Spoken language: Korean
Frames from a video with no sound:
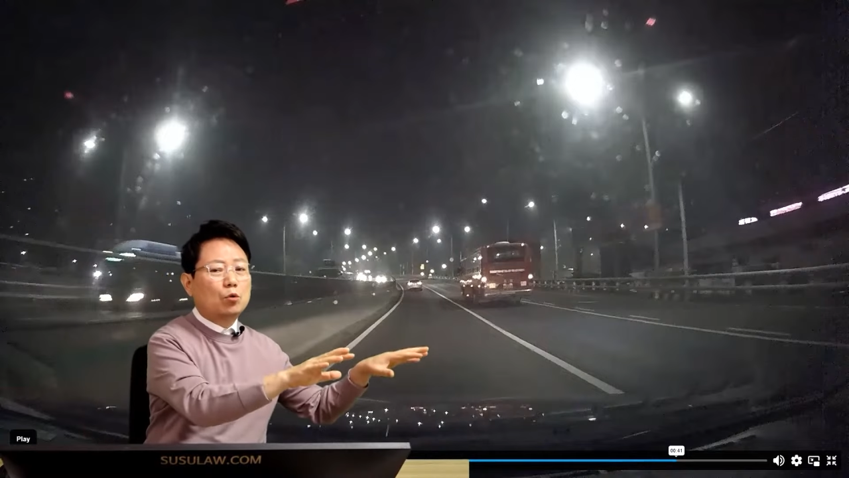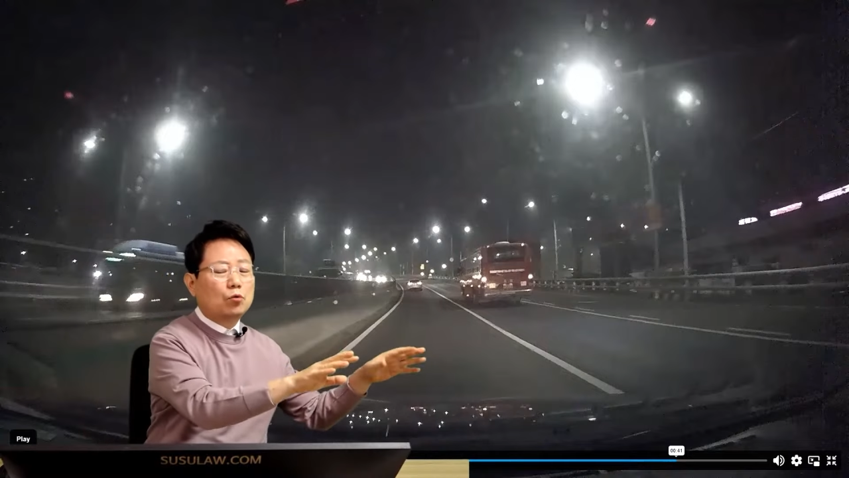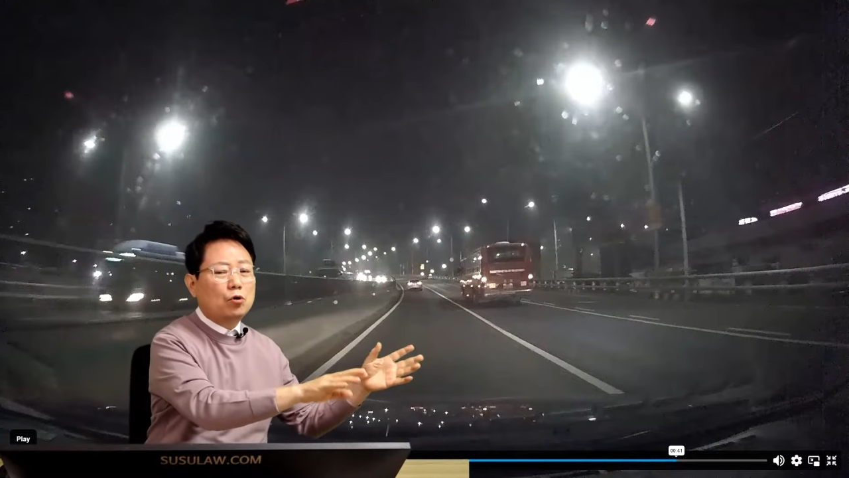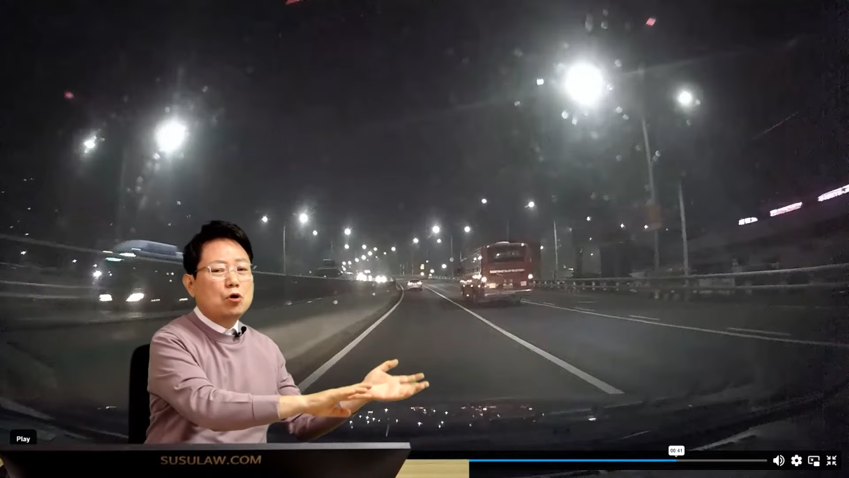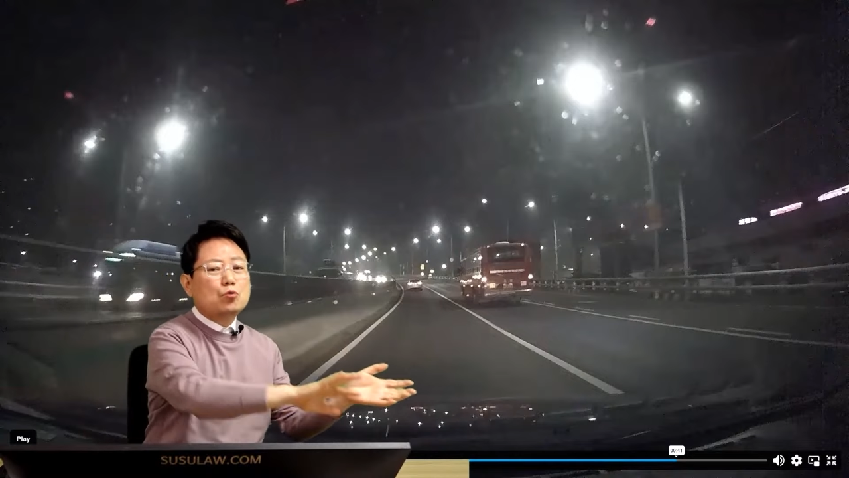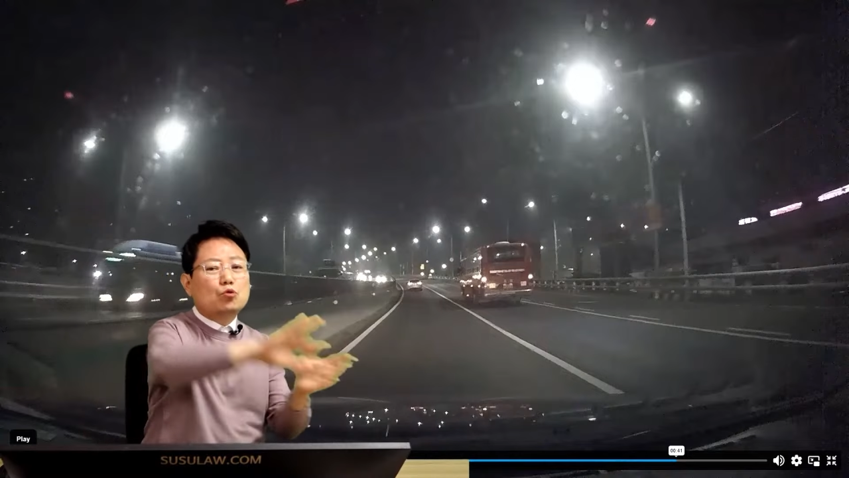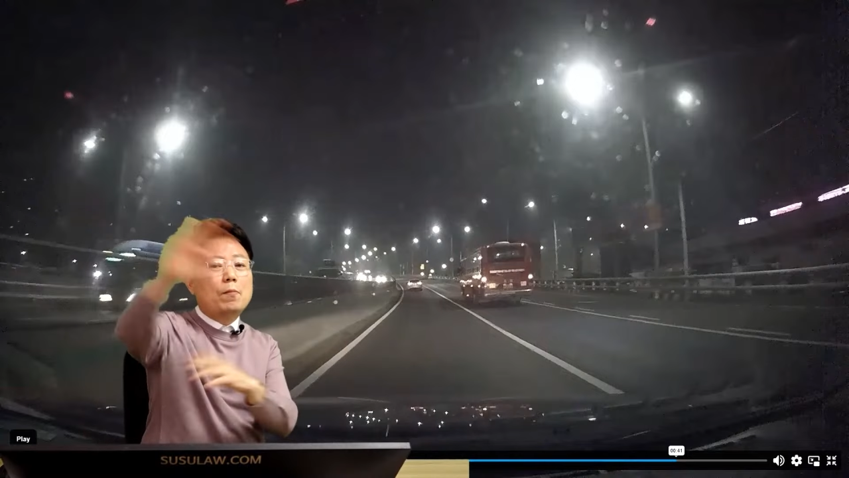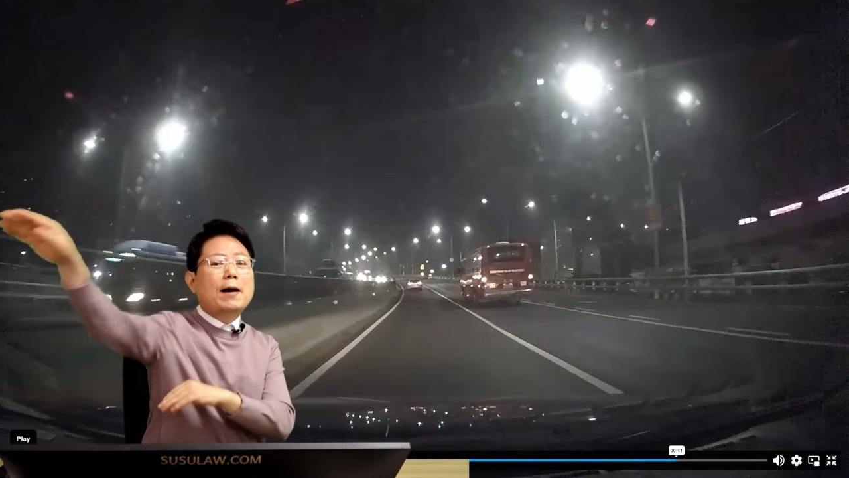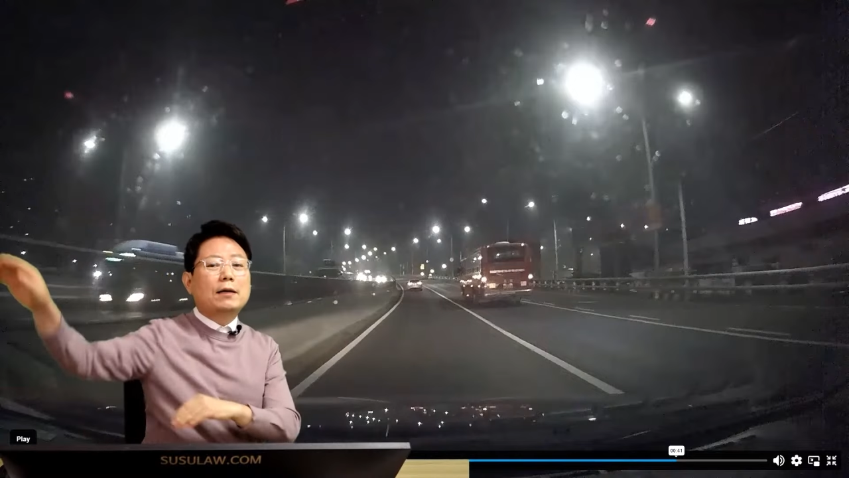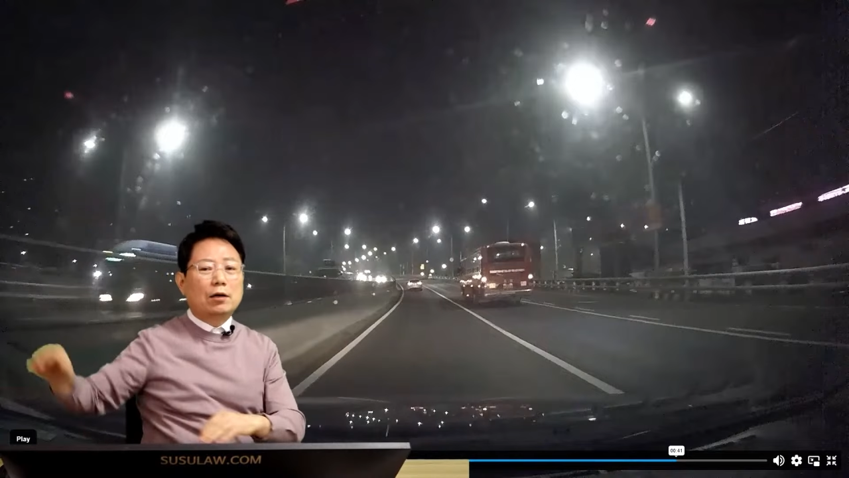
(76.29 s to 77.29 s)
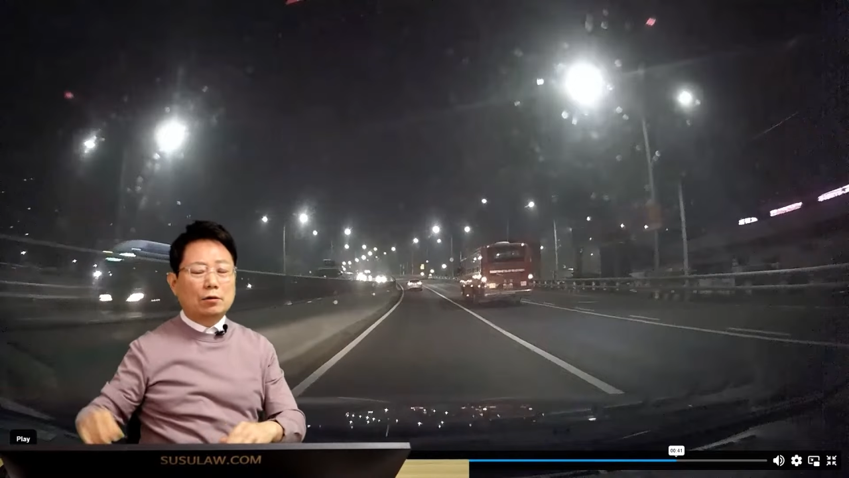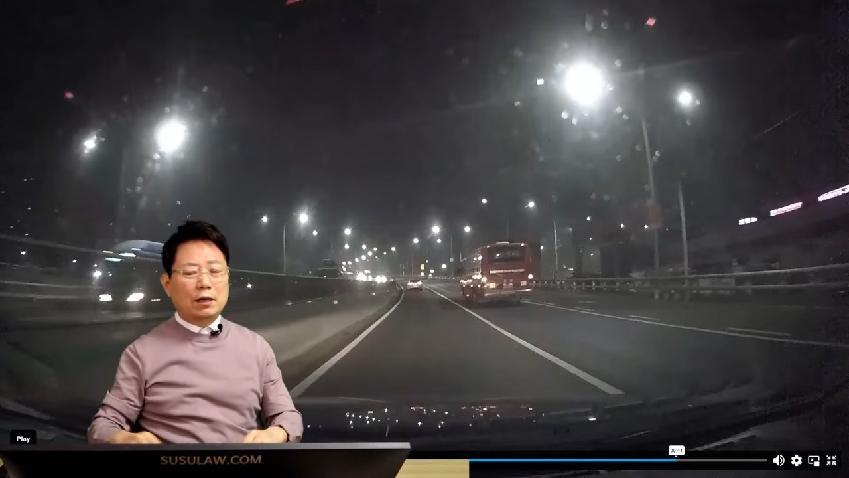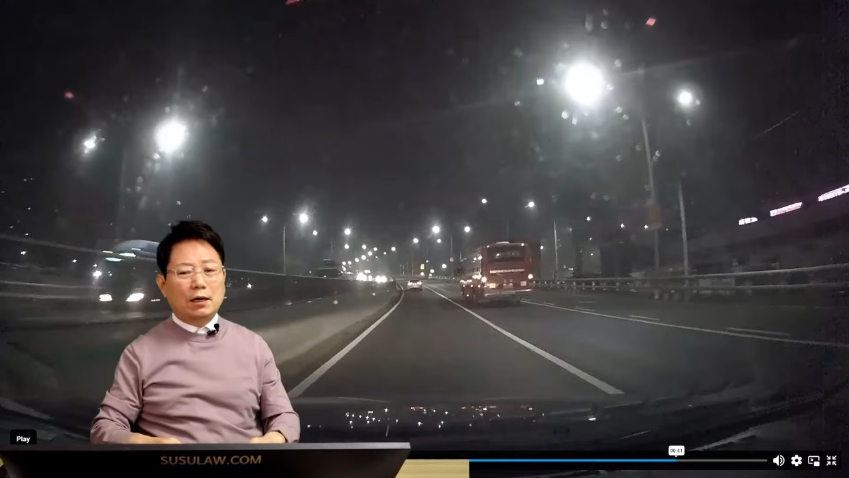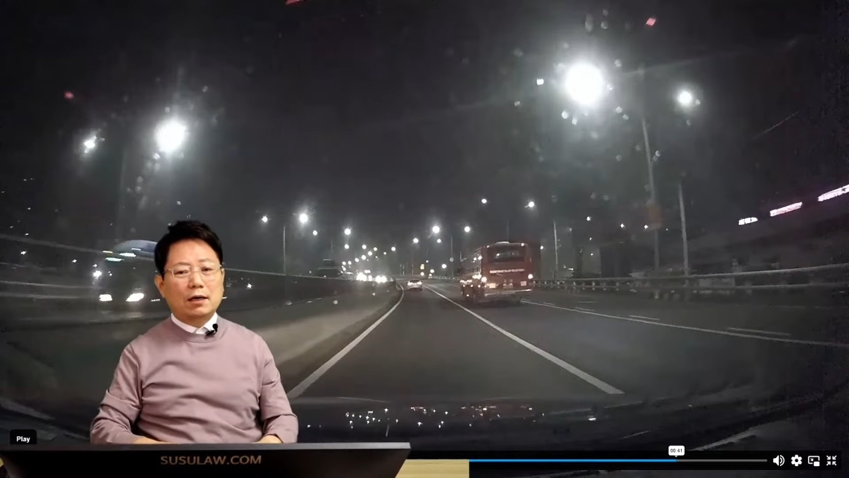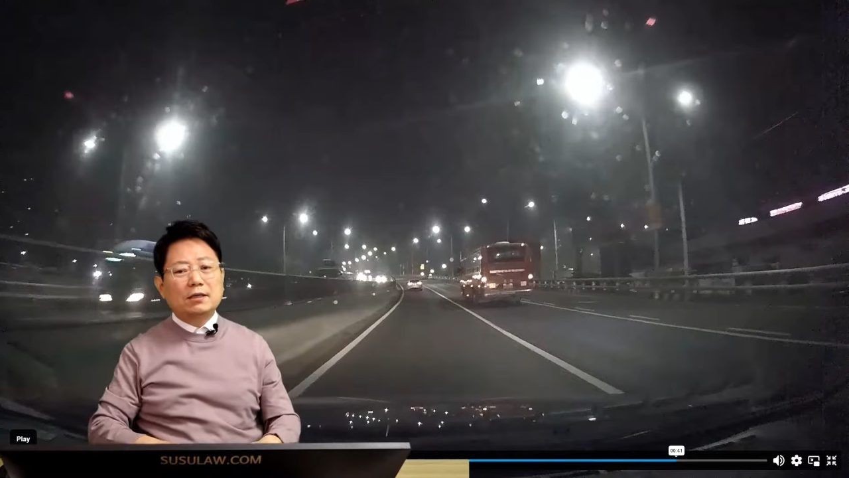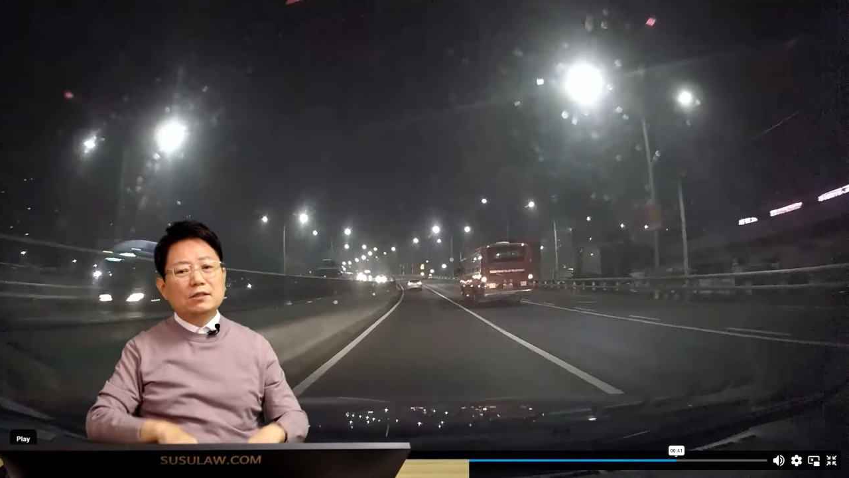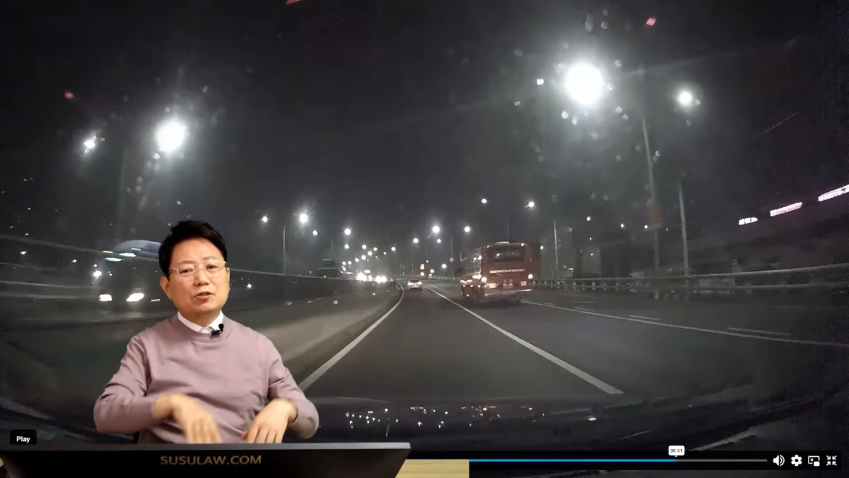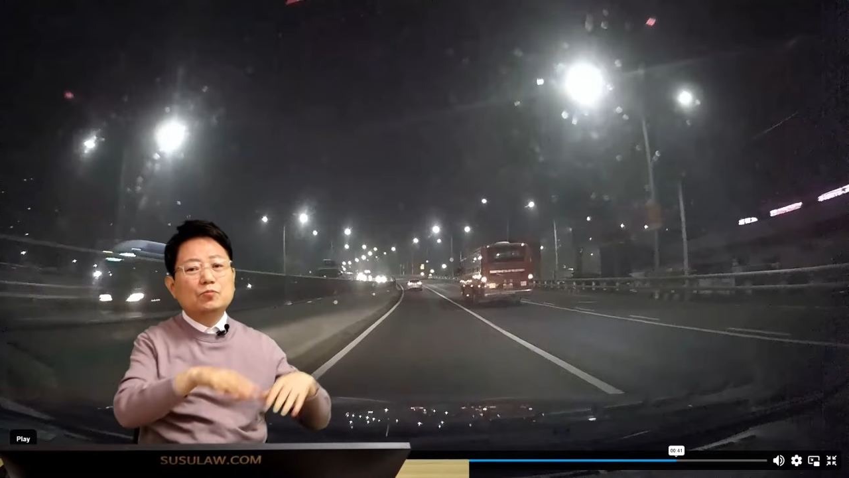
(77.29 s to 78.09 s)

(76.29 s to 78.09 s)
내놓고 도망가거나